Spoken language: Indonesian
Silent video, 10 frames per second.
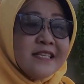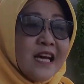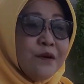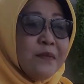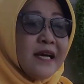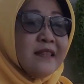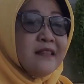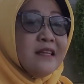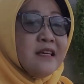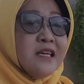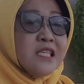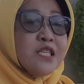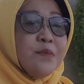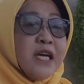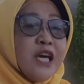Sahabat,
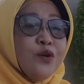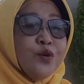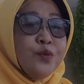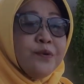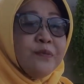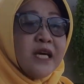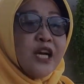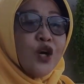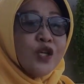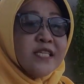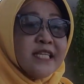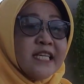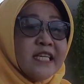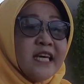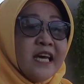sebagai guru bimbingan
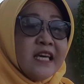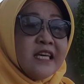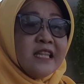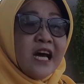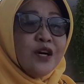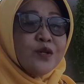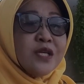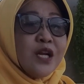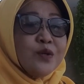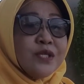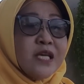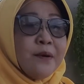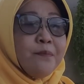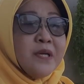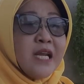konseling, kita harus selalu siap
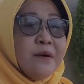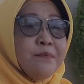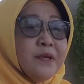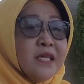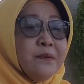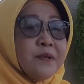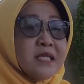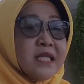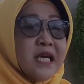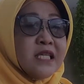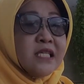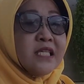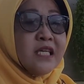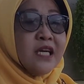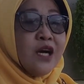mendampingi peserta
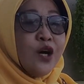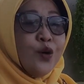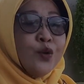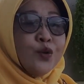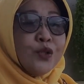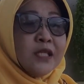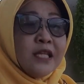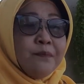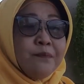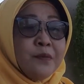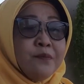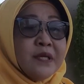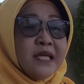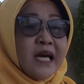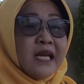didik untuk tetap
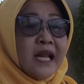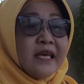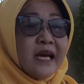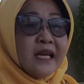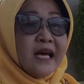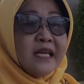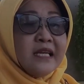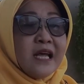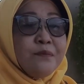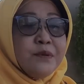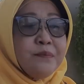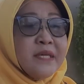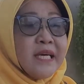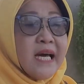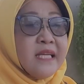memberikan layanan dan
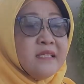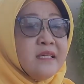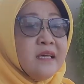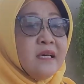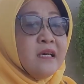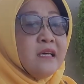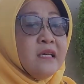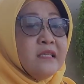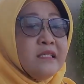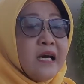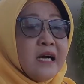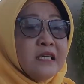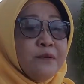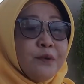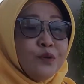bimbingan yang
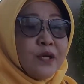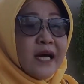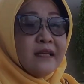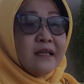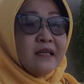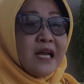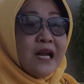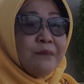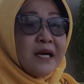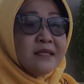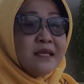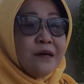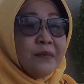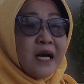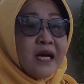diperlukan dalam
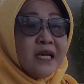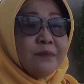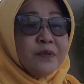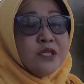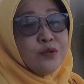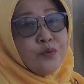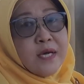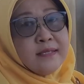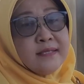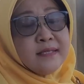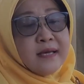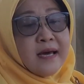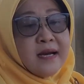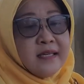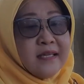masa menghadapi situasi
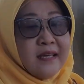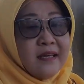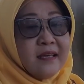sekarang ini.